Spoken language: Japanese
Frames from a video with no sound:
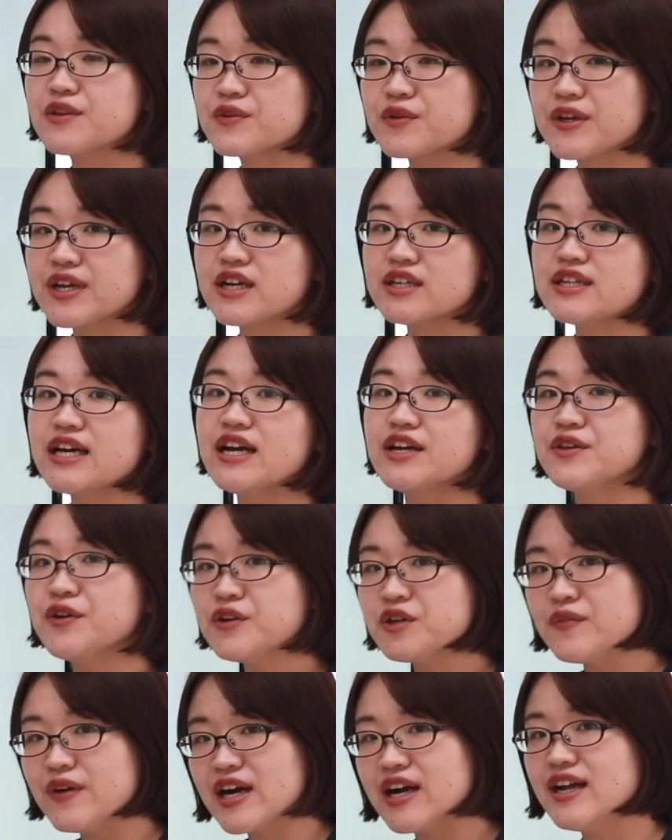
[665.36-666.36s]
の解き方
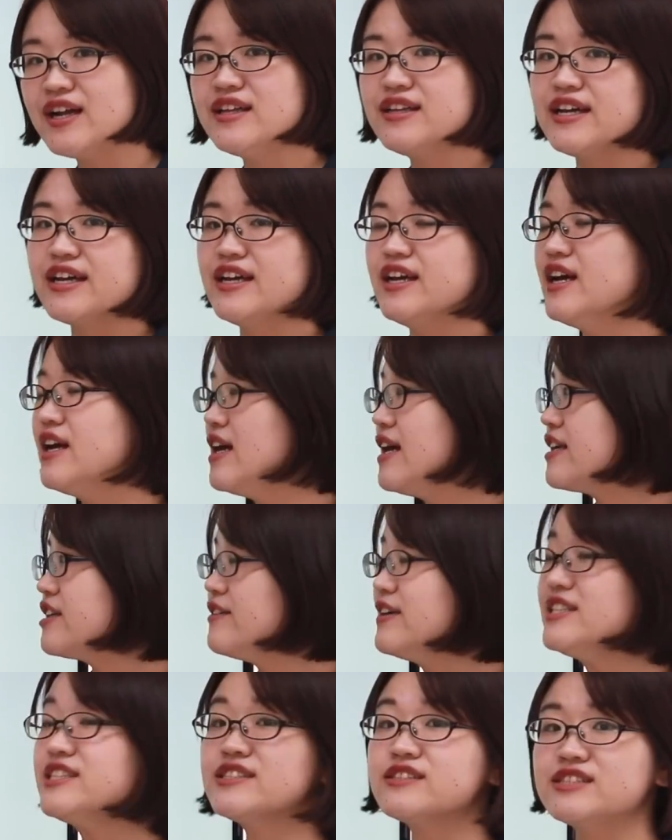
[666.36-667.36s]
よくわからない、え
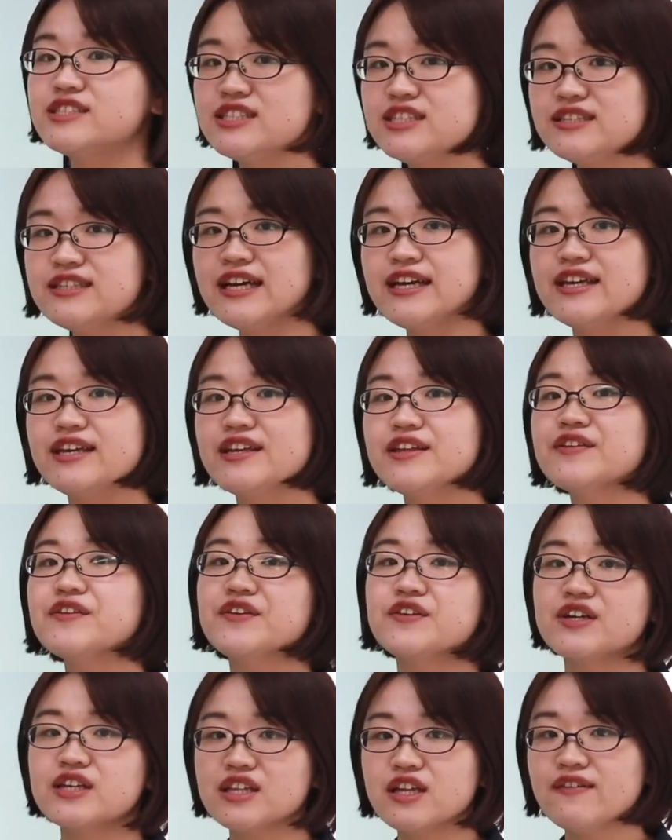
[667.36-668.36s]
詳しく知りたいと
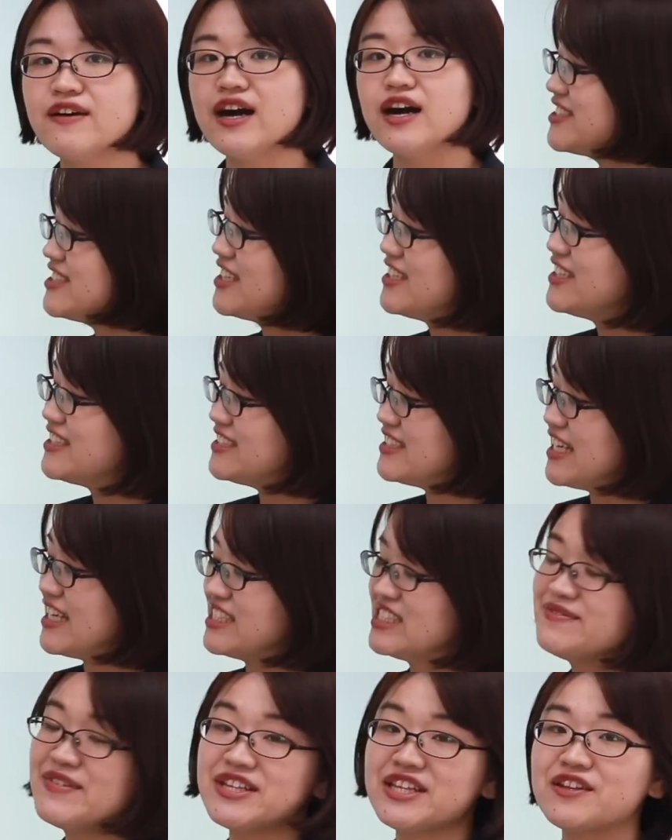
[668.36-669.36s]
いう方はこちらですね
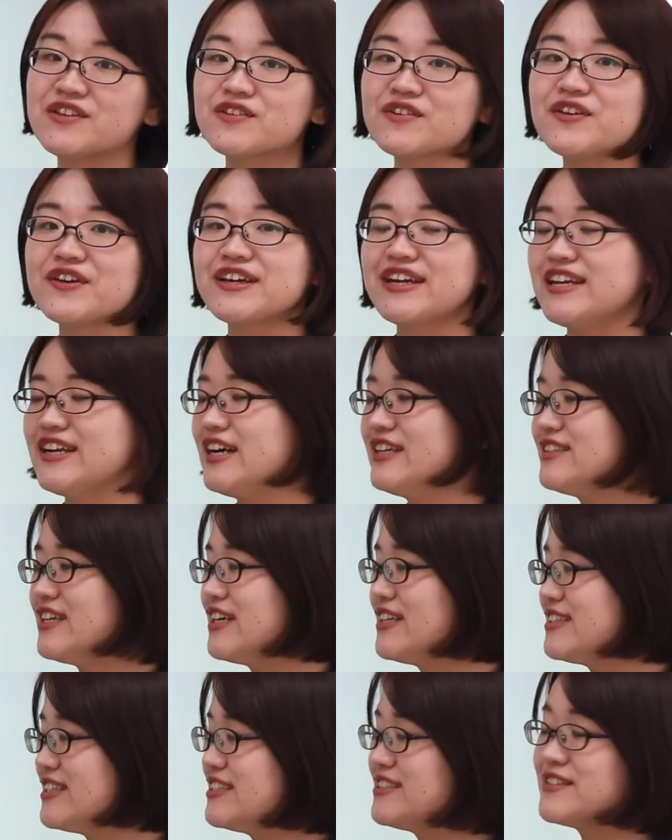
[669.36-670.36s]
初めての TOEIC 選ん
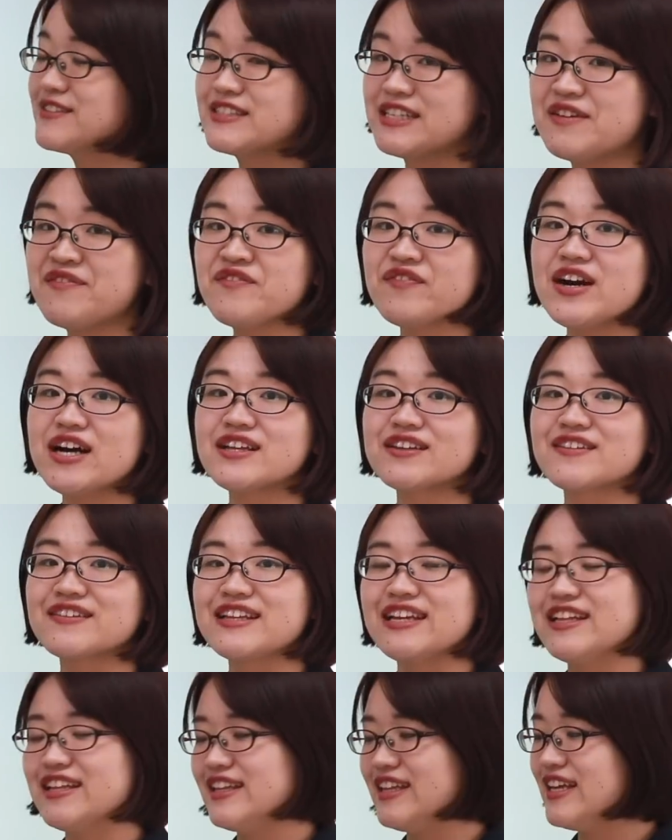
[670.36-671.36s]
だらテスト全パート
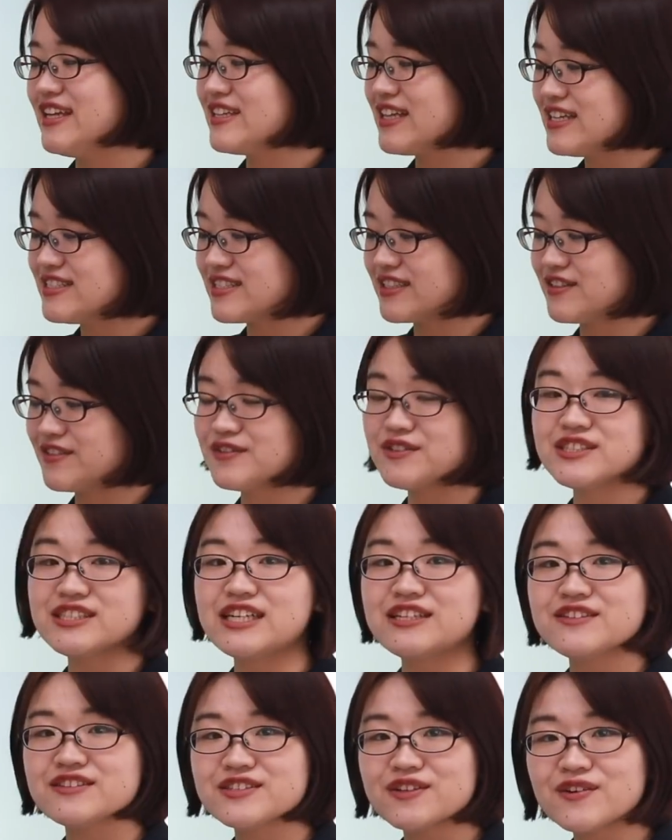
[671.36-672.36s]
徹底対策こち
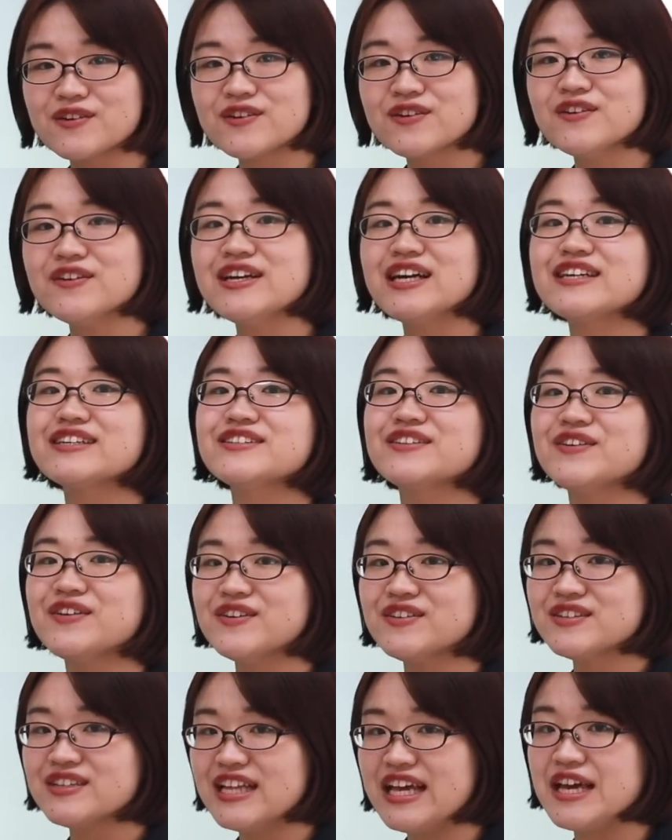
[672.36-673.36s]
らの速攻薬の
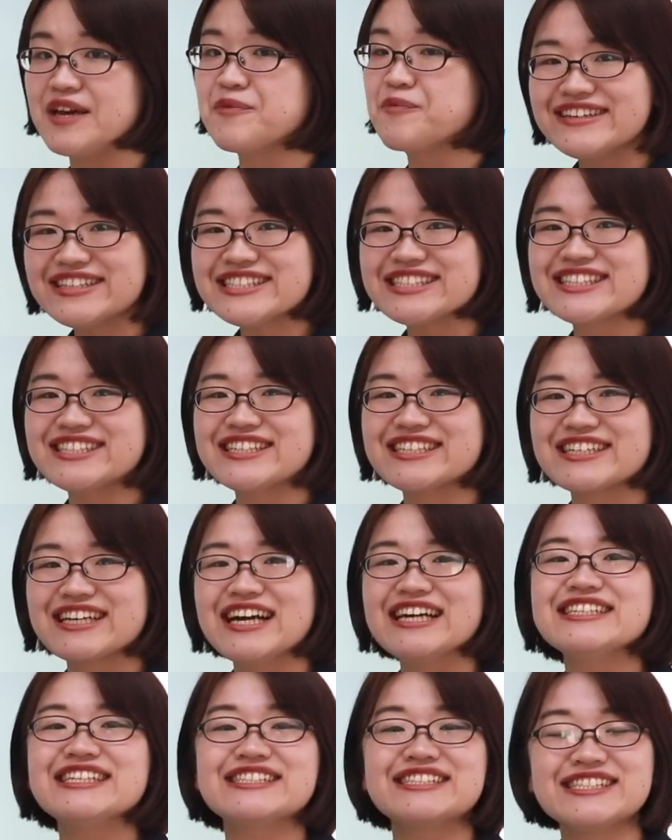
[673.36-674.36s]
本で詳しく
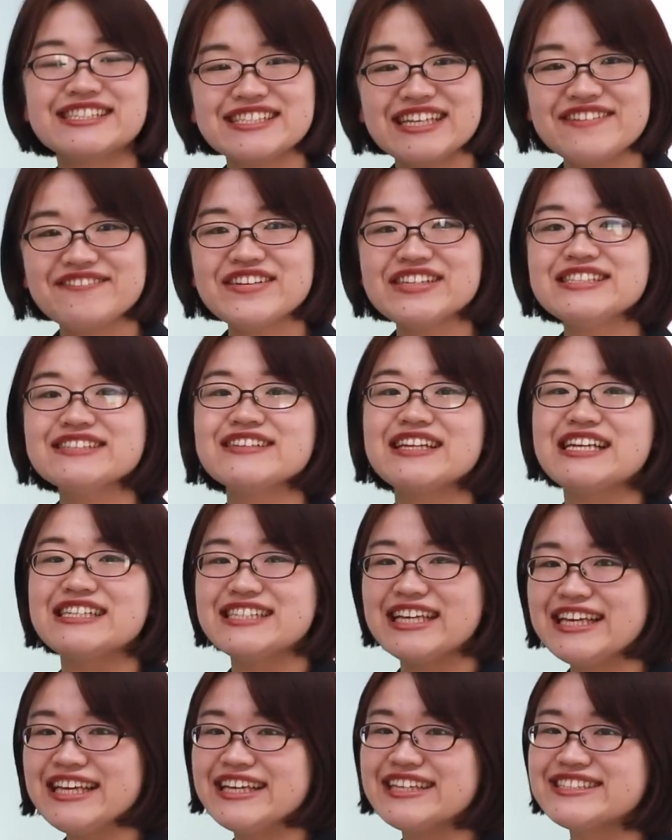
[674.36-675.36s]
解説していますので
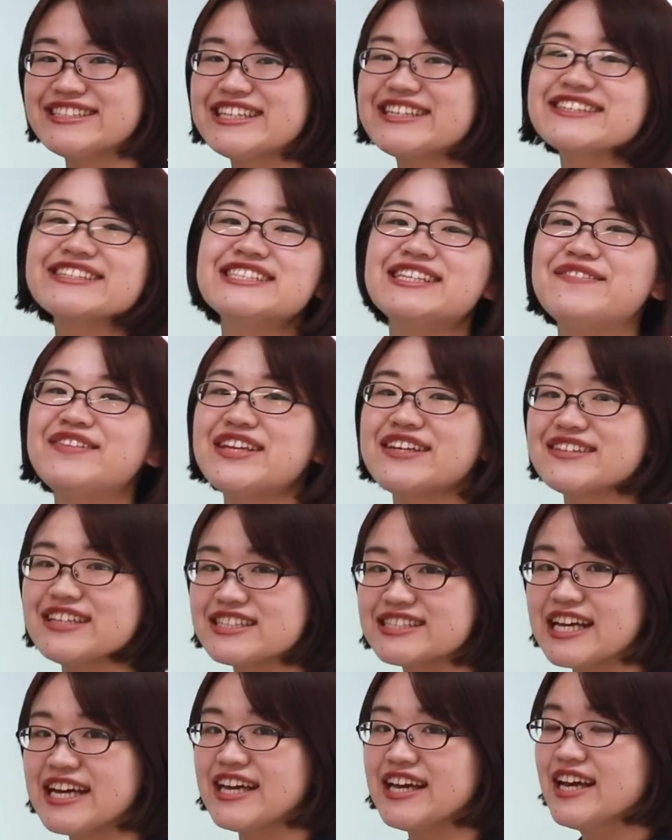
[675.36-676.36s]
ぜひチェックしてみてく
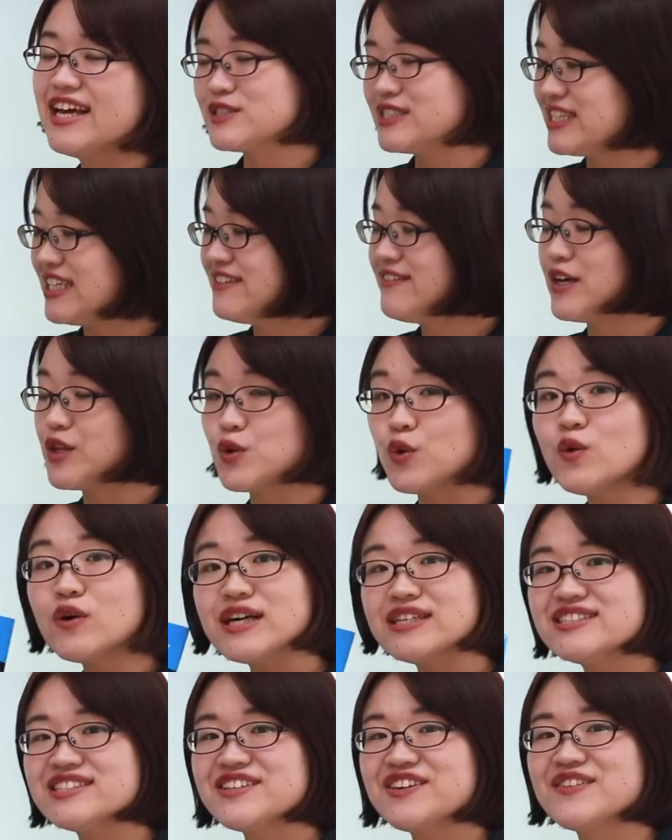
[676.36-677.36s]
ださいこちらには動
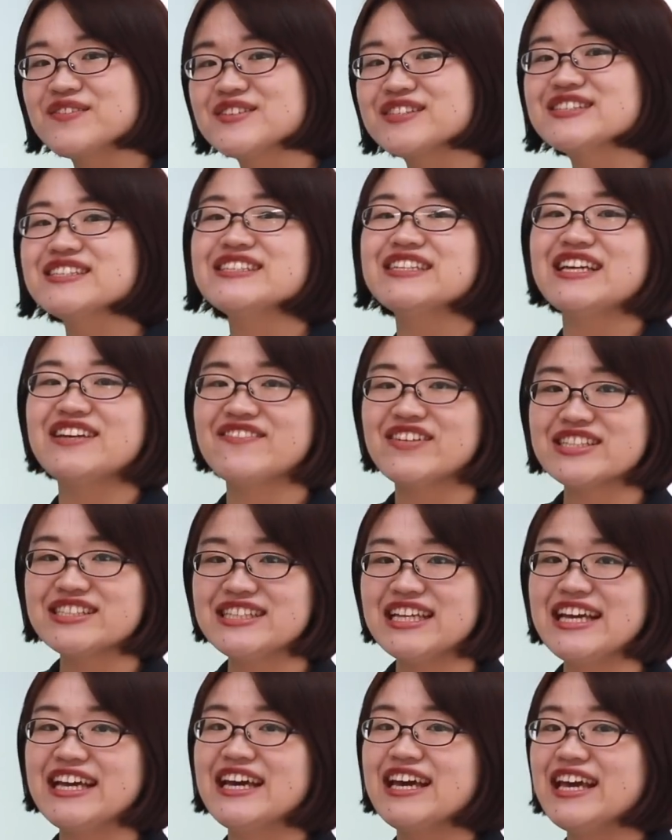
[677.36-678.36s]
画授業もついていまし
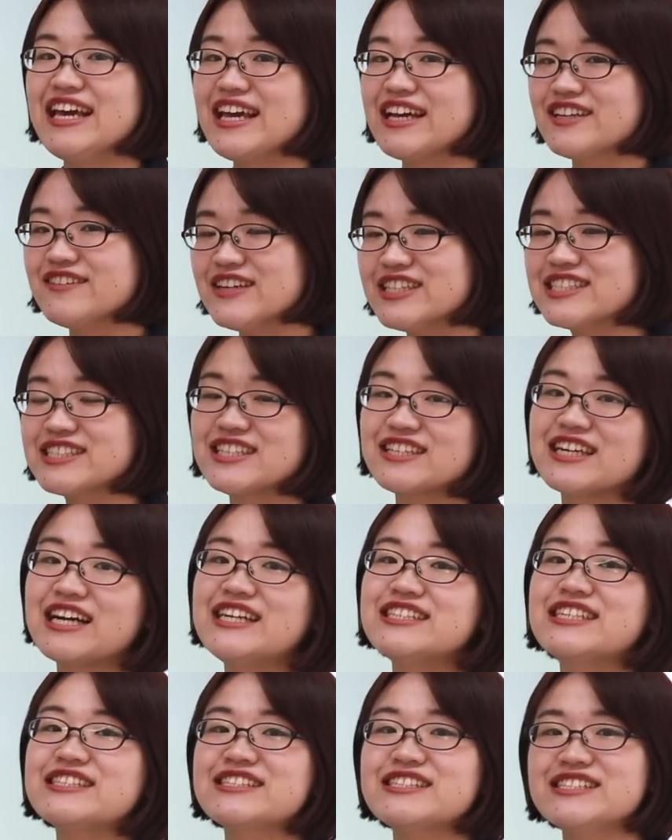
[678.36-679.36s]
て、え詳しく
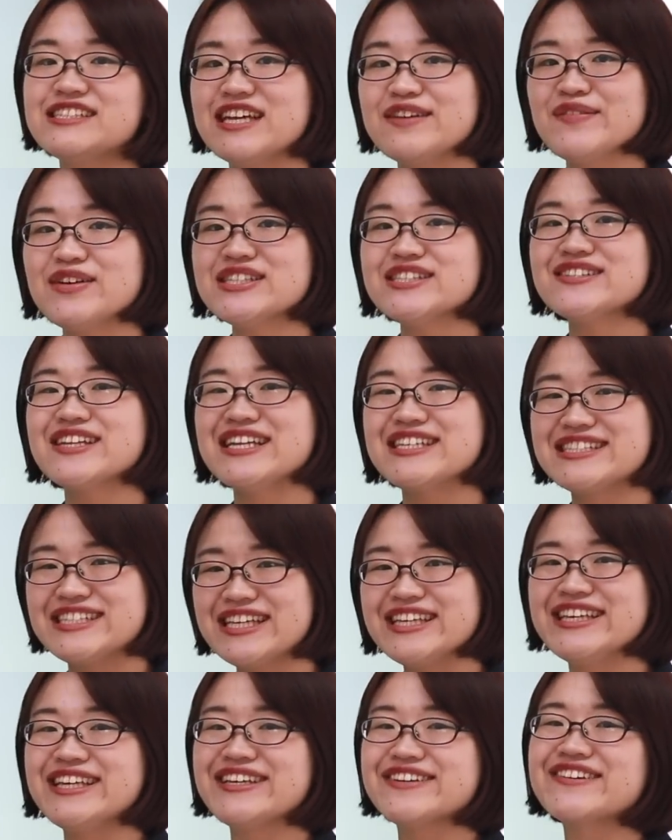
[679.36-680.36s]
解説していますので
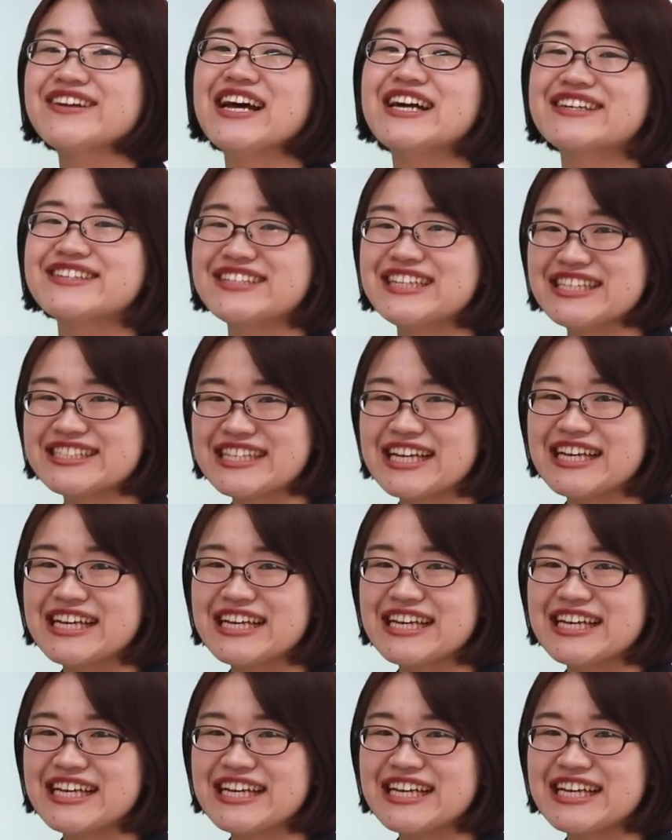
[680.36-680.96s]
ぜひご覧くださいくだ